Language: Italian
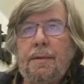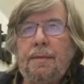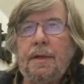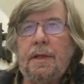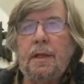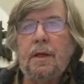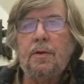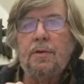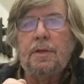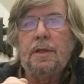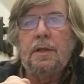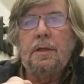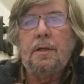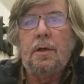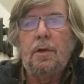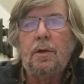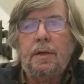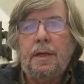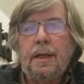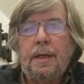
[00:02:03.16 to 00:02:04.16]
sapete cos'è il
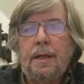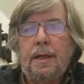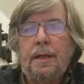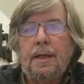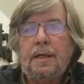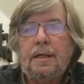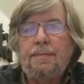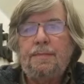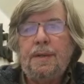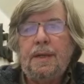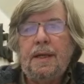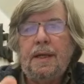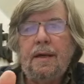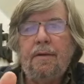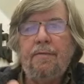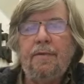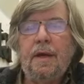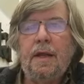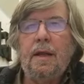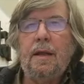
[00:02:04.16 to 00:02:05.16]
Trojan? È la spia
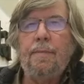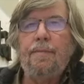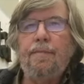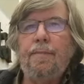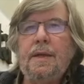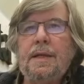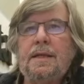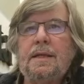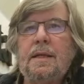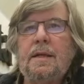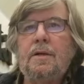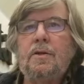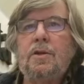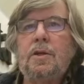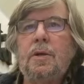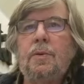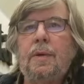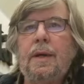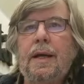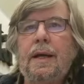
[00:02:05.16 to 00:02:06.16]
che viene messa nel
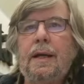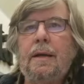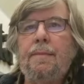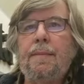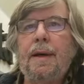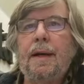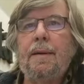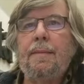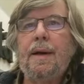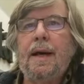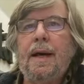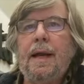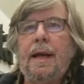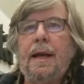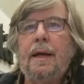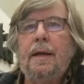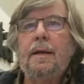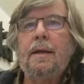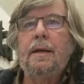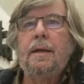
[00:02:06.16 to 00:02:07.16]
cellulare di
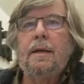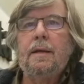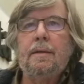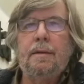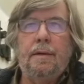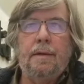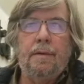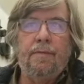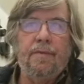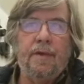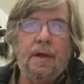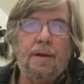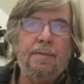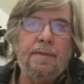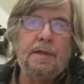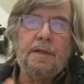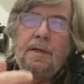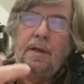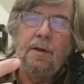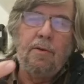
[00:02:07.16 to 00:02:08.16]
Palamara, eh, viene
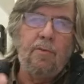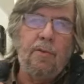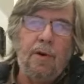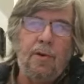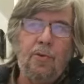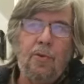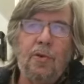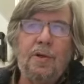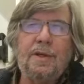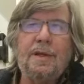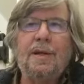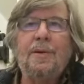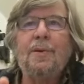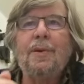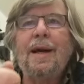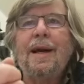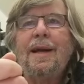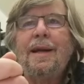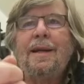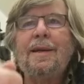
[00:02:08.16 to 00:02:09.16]
messa in qualunque
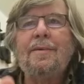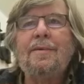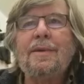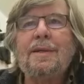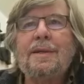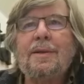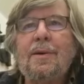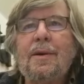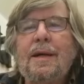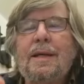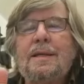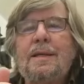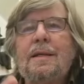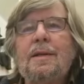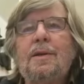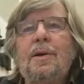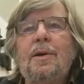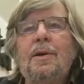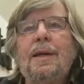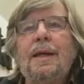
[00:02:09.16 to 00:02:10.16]
cellulare, in questo caso
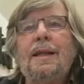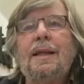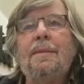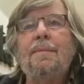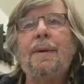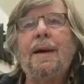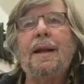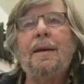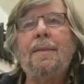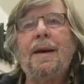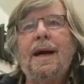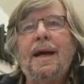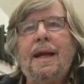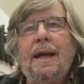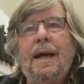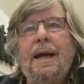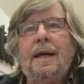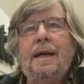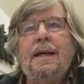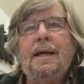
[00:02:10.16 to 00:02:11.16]
il Trojan di
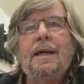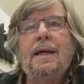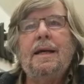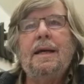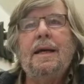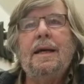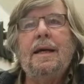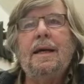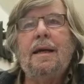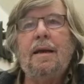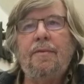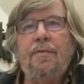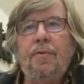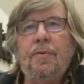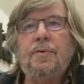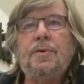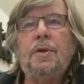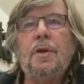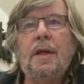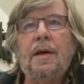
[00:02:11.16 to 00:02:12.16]
Palamara, e che
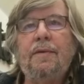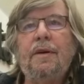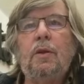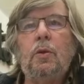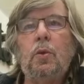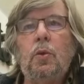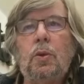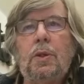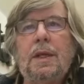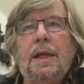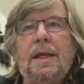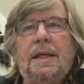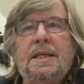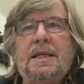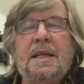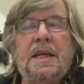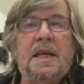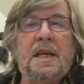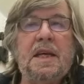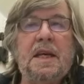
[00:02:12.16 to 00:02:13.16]
funzionava tutte le
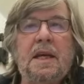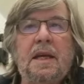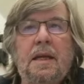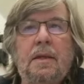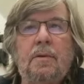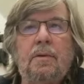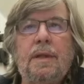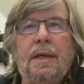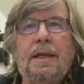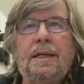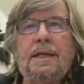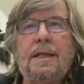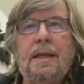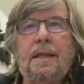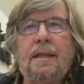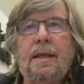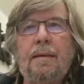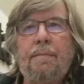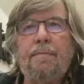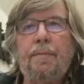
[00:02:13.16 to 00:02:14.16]
sere, credo dalle
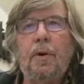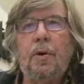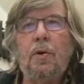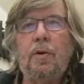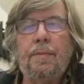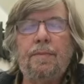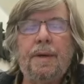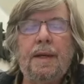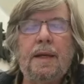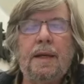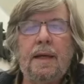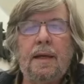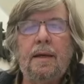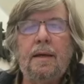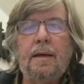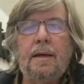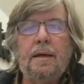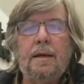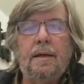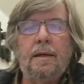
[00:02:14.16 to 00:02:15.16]
7 in poi,
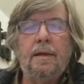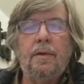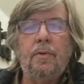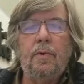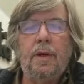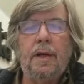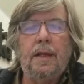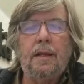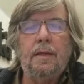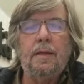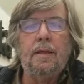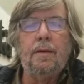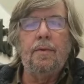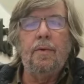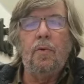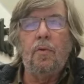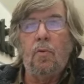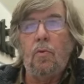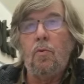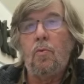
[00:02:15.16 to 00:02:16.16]
perché gli
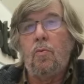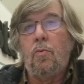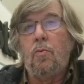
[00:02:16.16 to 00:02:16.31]
inquirenti